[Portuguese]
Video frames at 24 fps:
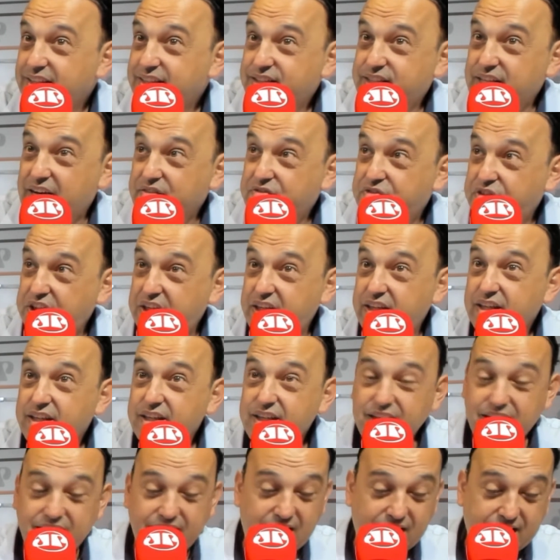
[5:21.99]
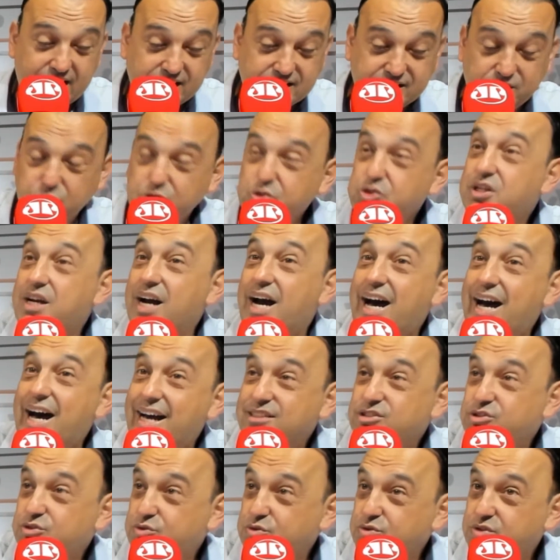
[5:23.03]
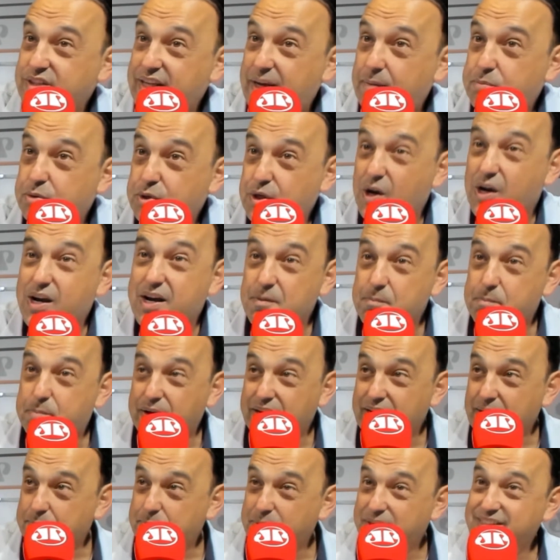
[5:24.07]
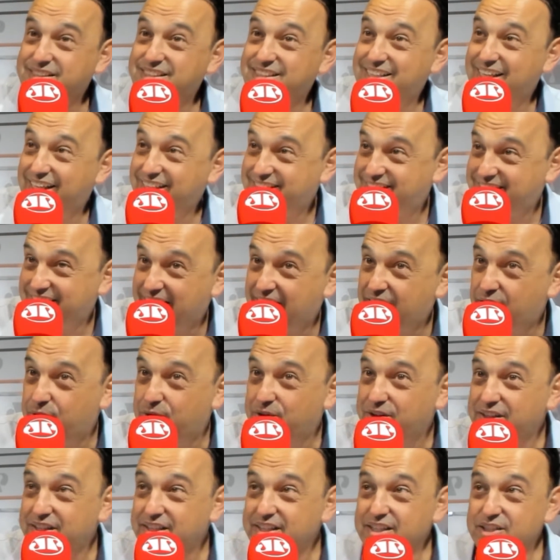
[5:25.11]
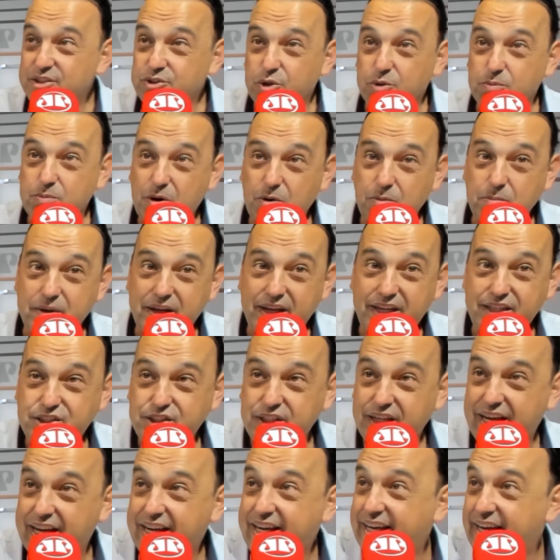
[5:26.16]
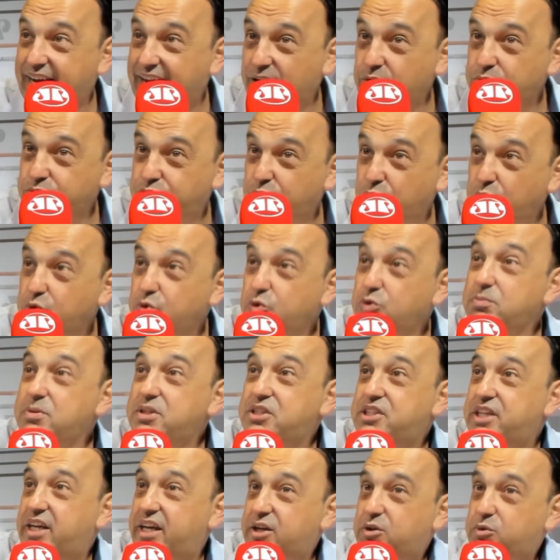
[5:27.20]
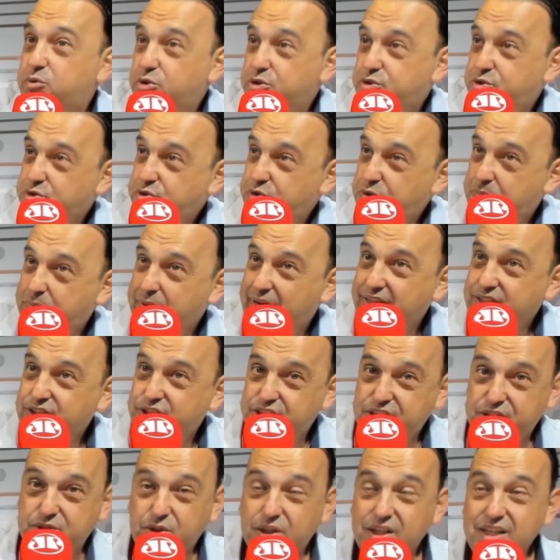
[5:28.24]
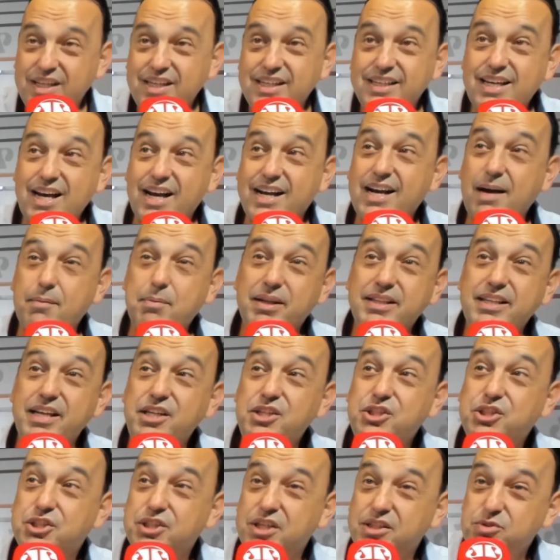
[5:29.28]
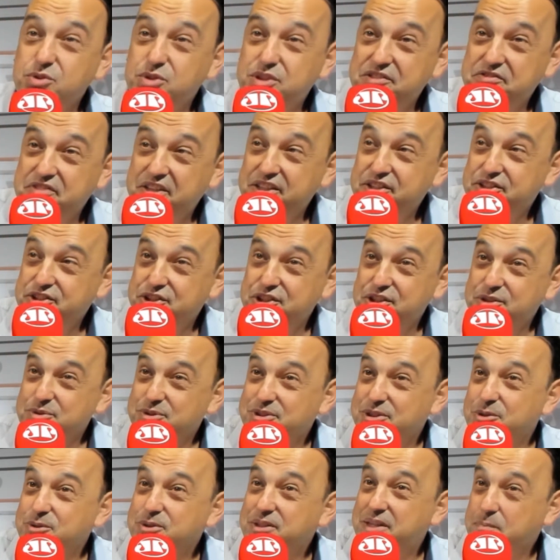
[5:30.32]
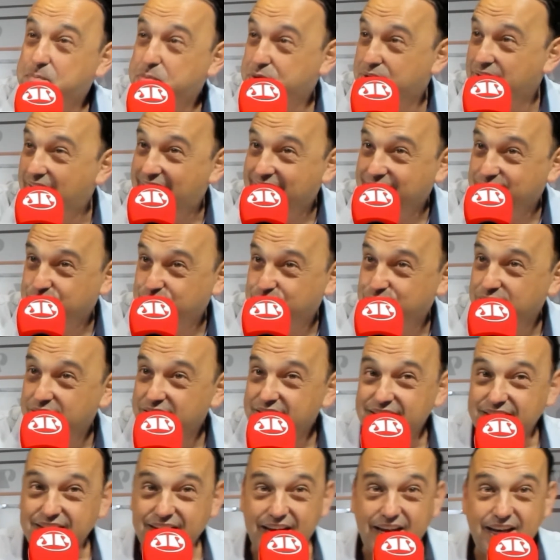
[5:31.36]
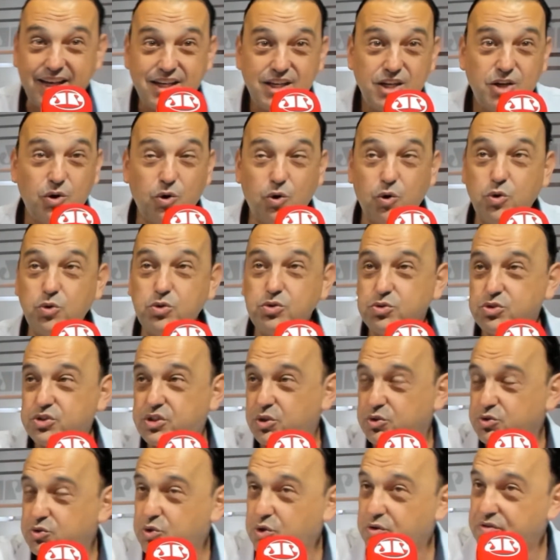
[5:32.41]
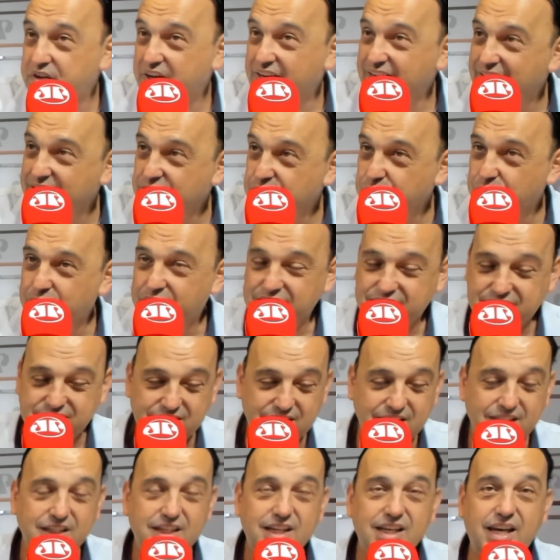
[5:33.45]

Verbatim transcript: já vi que é a questão dos gastos, né? Porque a campanha presidencial normalmente requer um volume de recursos do partido, que acaba deixando de investir nos seus deputados, né? Ou nos seus governadores.